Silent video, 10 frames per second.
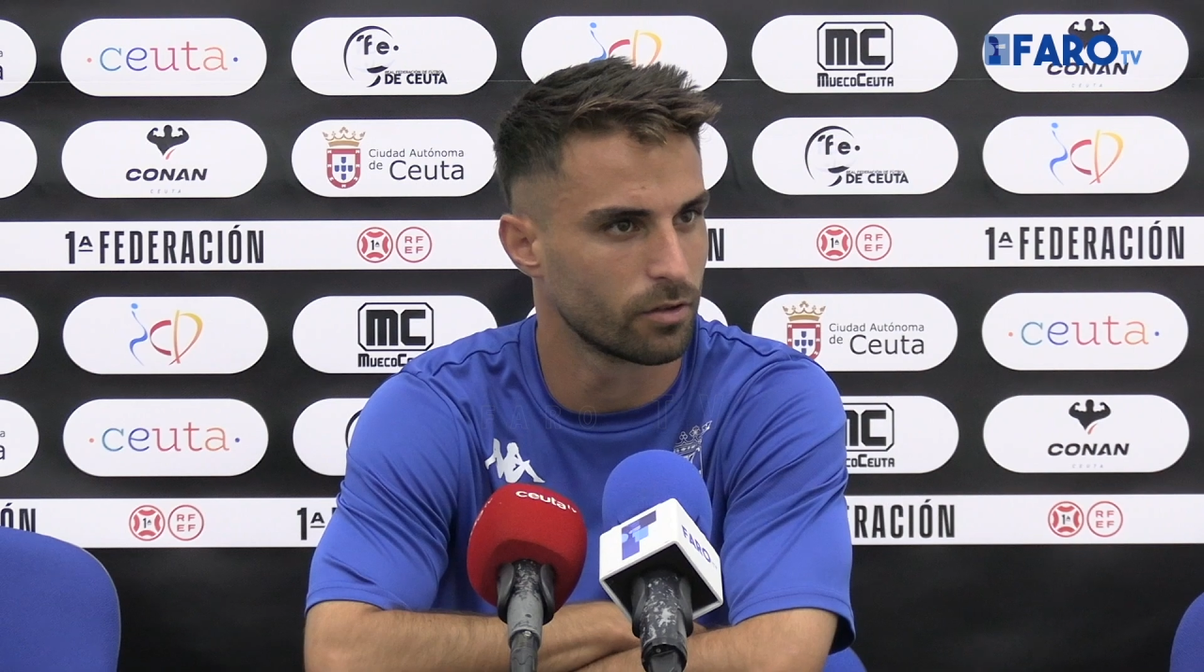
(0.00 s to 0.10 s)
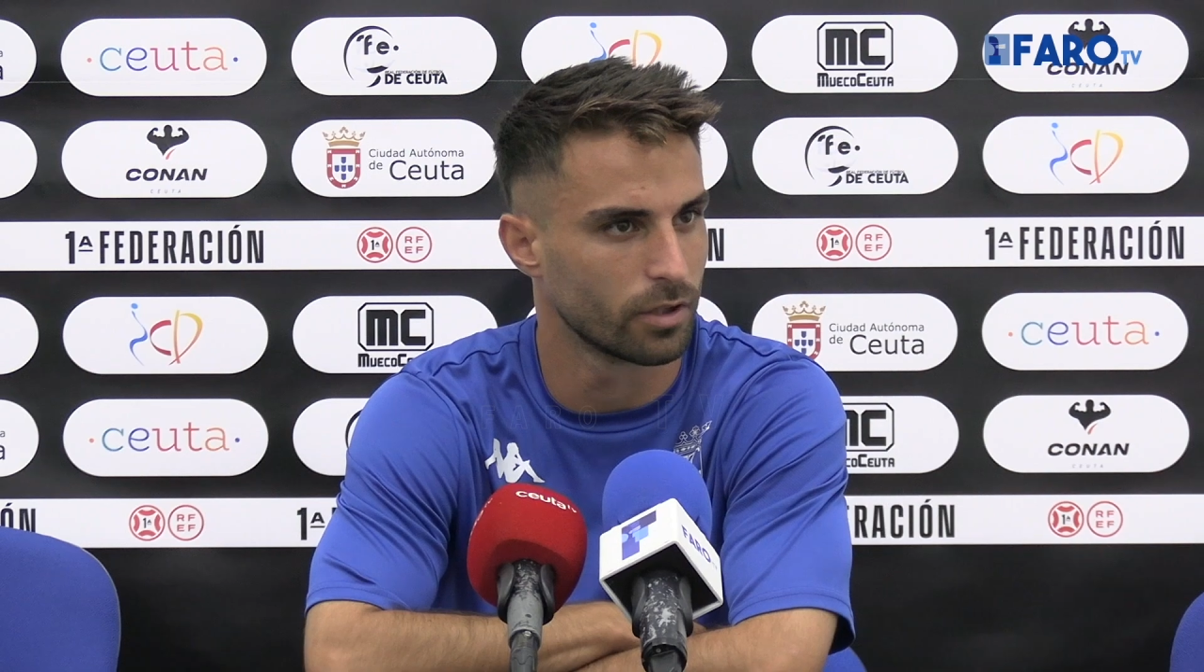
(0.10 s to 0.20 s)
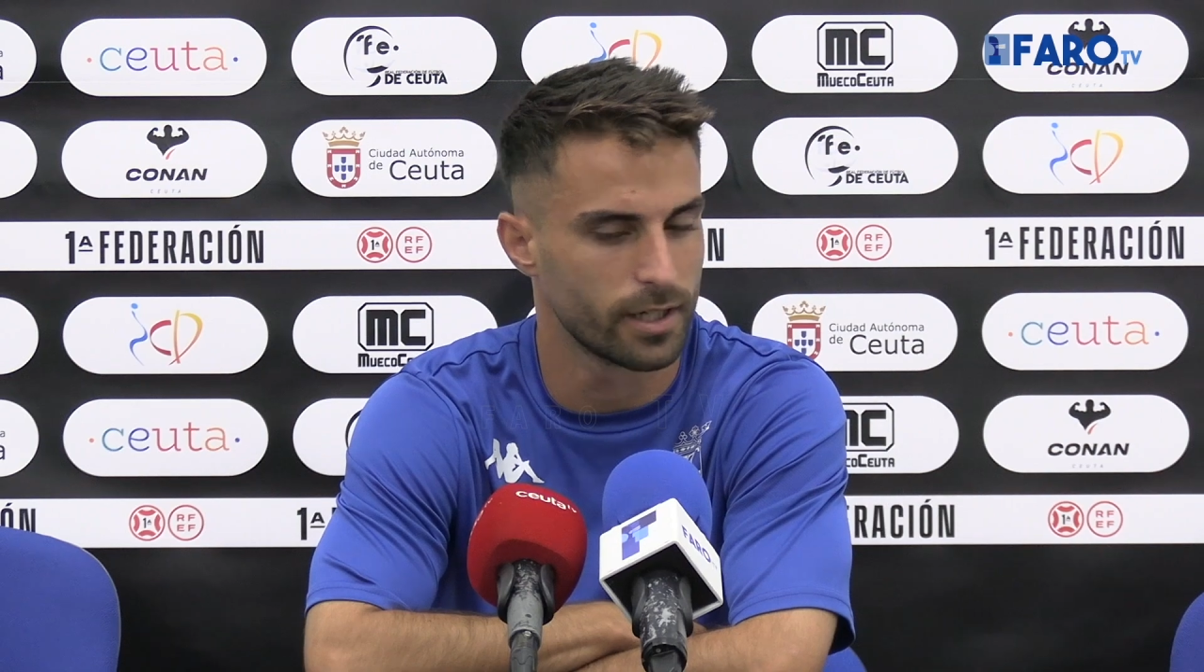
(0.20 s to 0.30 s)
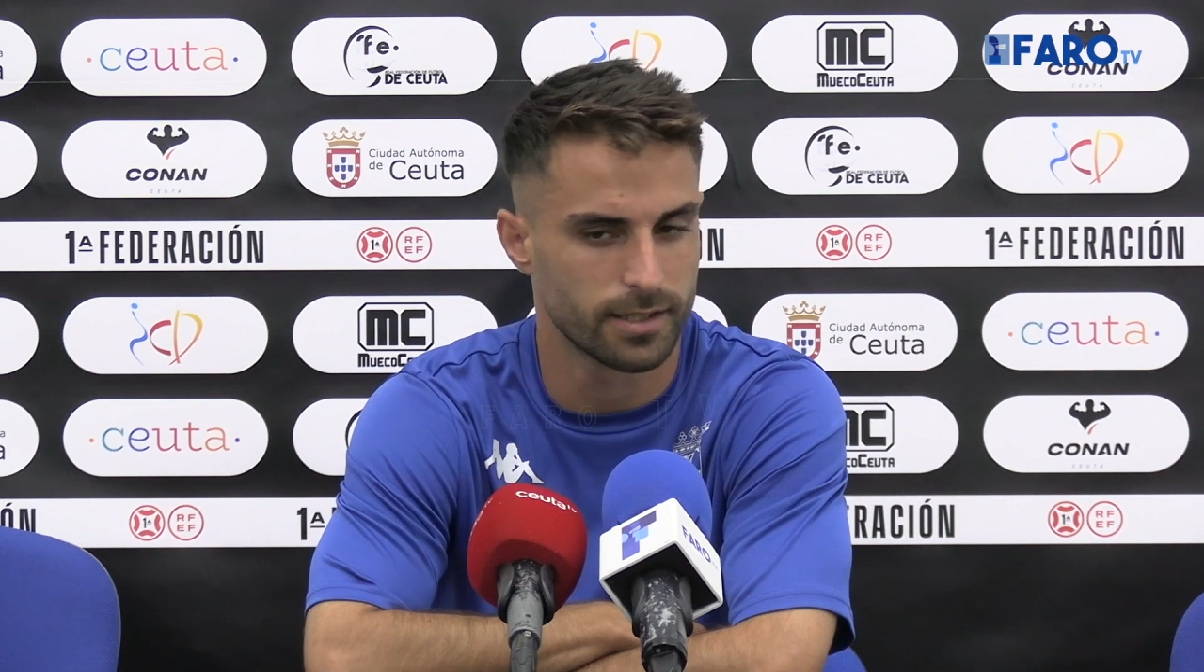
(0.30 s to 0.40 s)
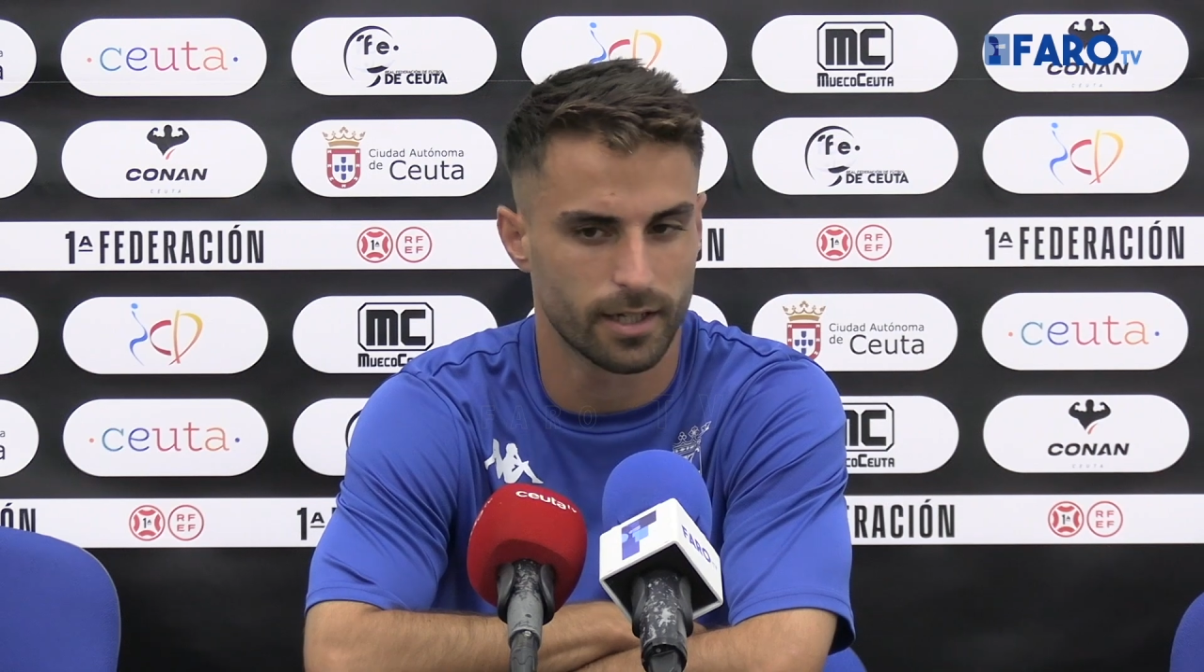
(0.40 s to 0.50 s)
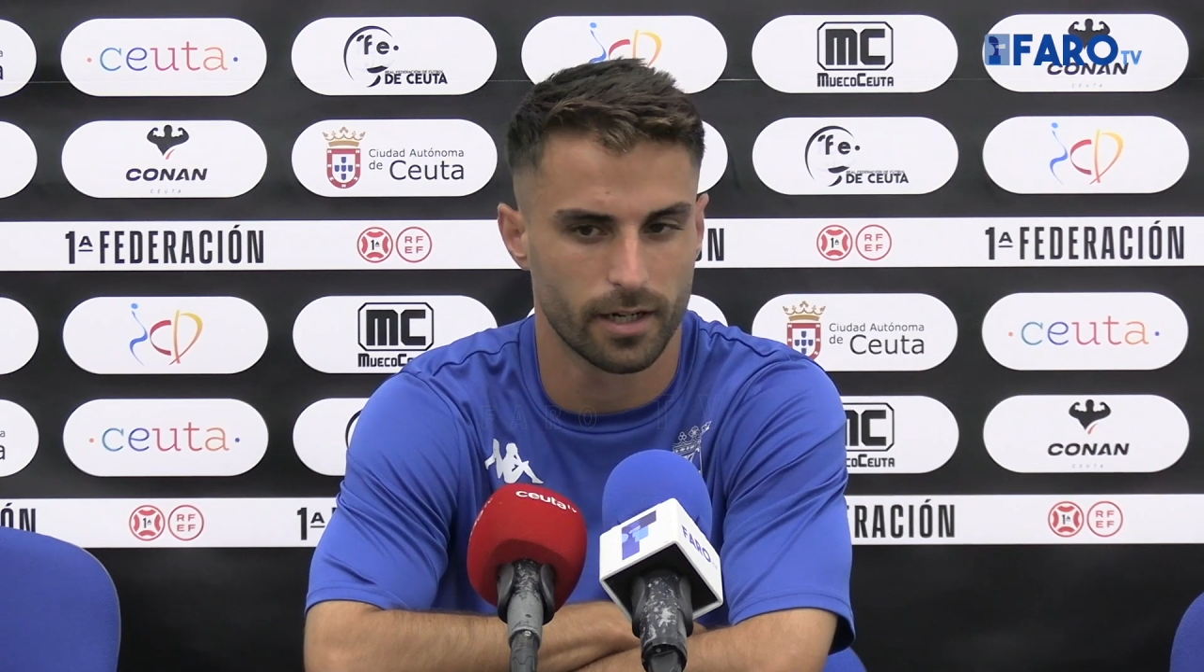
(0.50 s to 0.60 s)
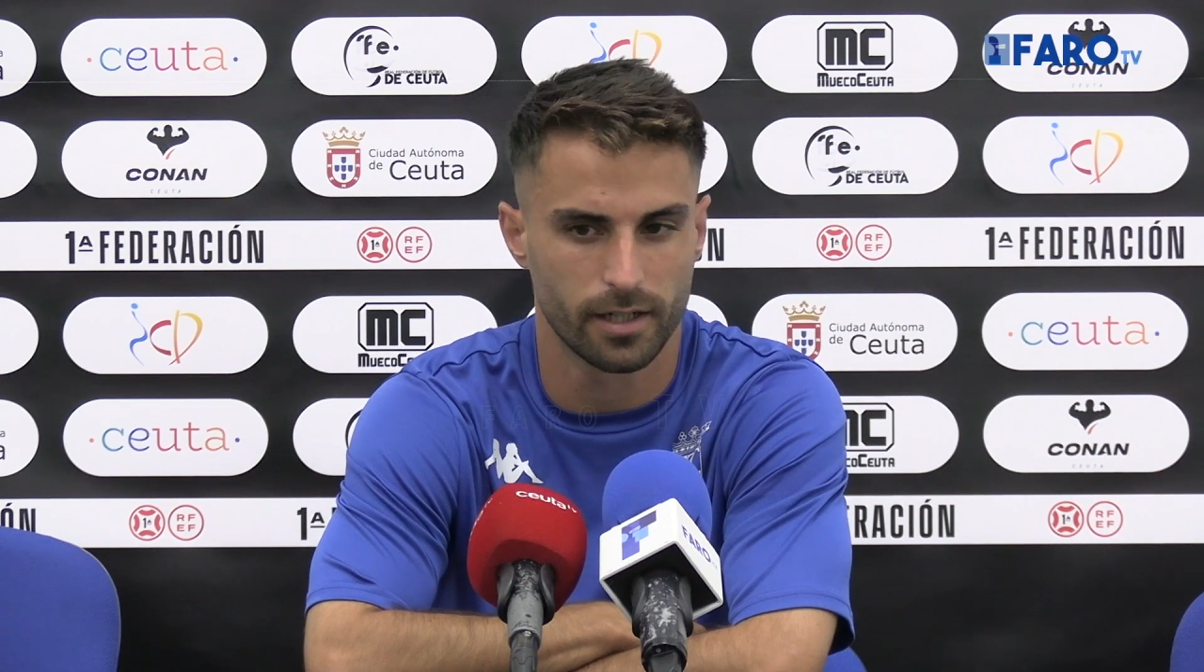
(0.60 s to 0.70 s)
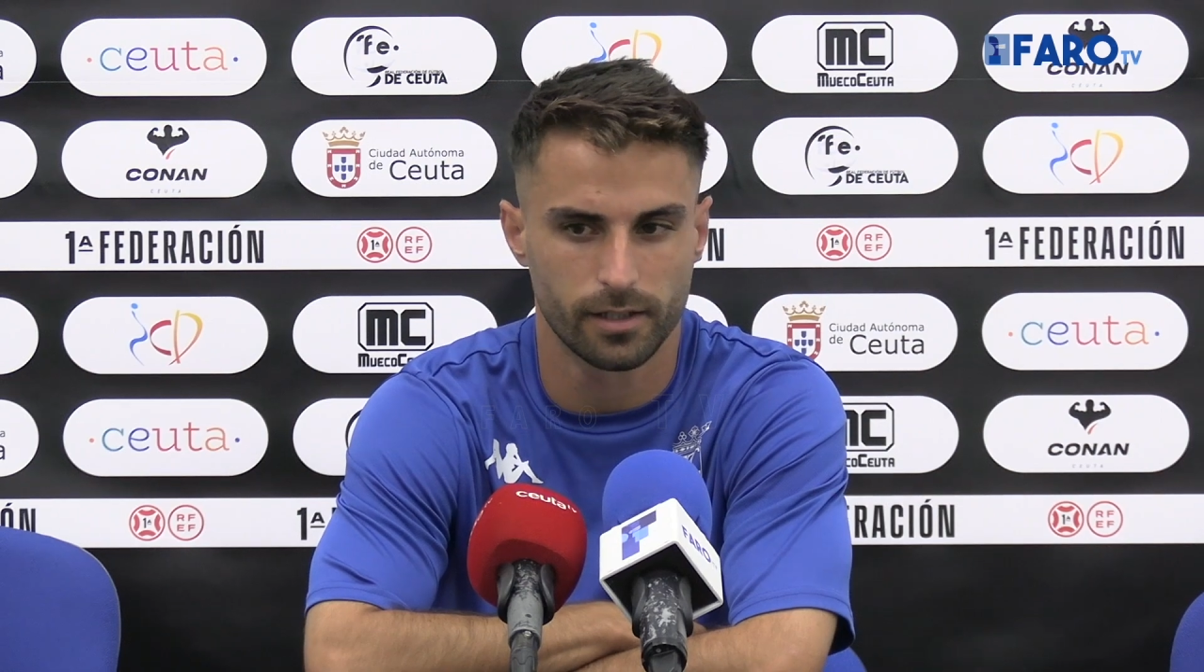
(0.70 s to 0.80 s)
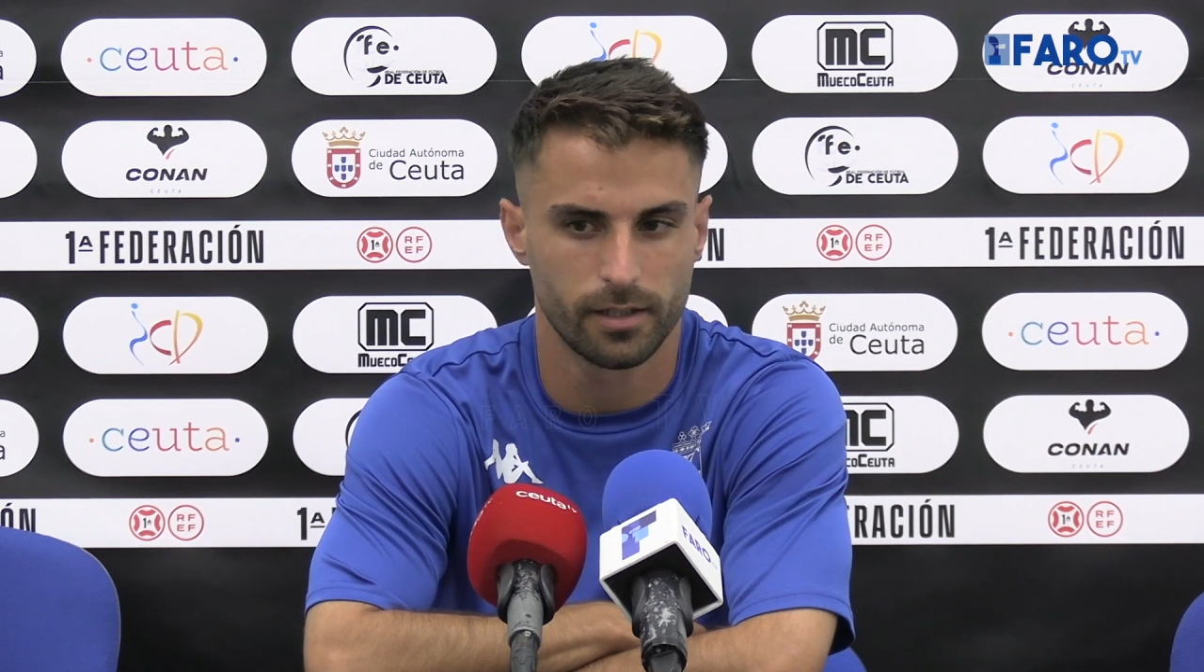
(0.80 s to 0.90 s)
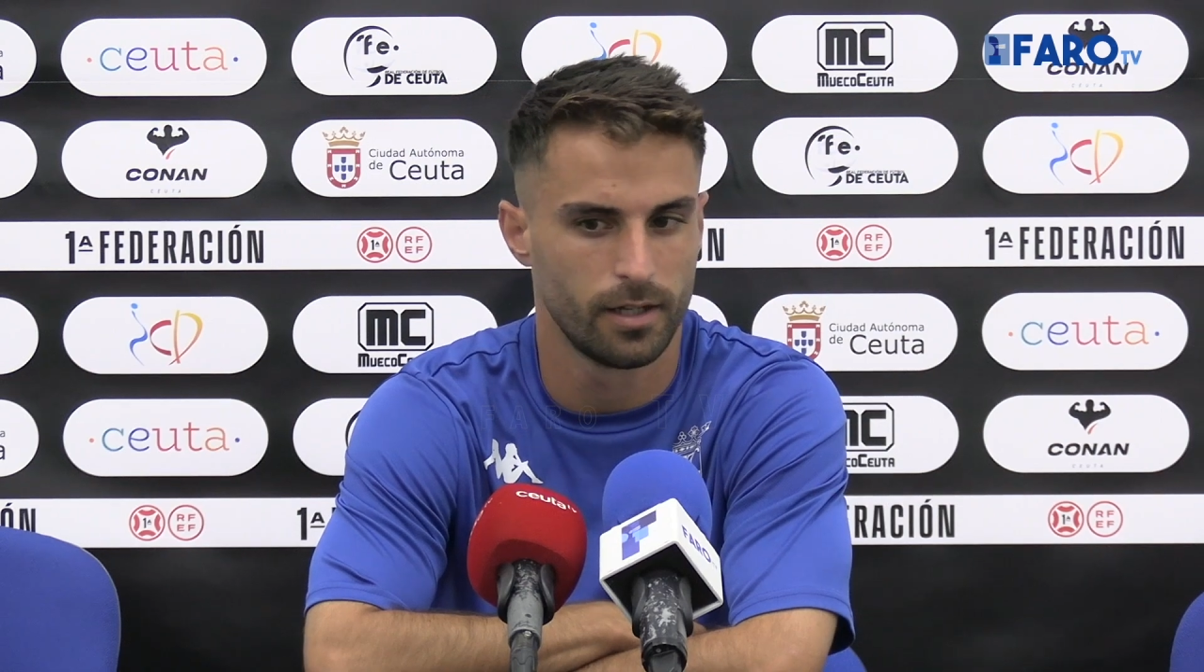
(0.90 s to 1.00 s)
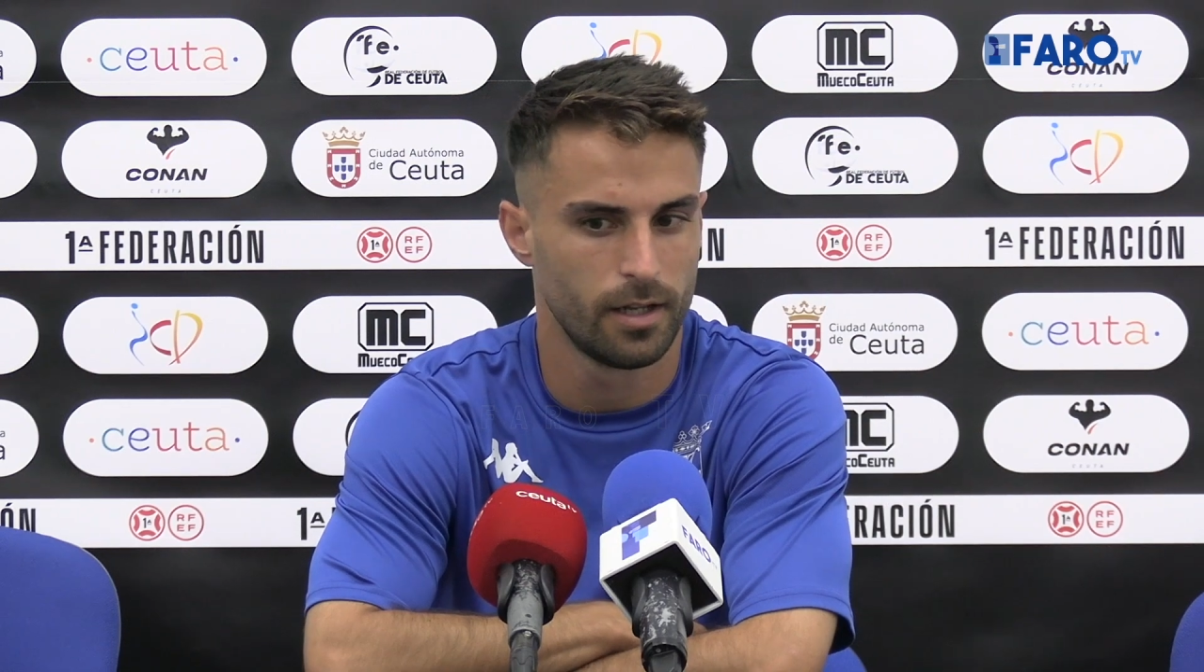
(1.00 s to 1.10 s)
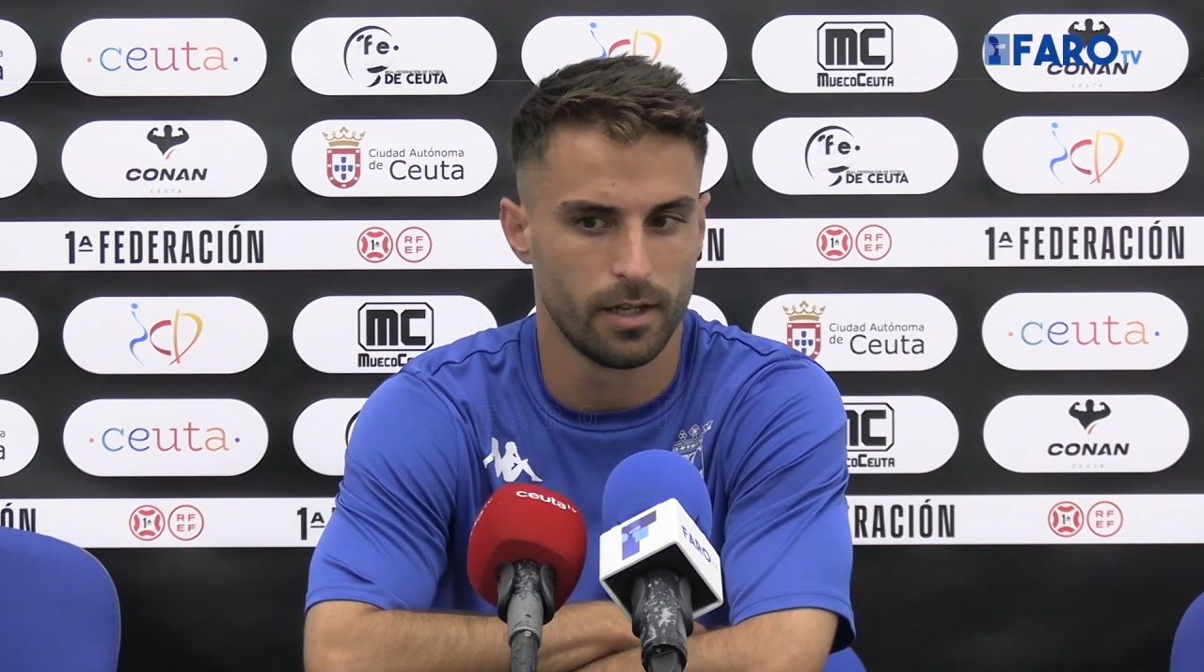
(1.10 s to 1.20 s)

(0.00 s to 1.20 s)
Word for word: con ganas de ganar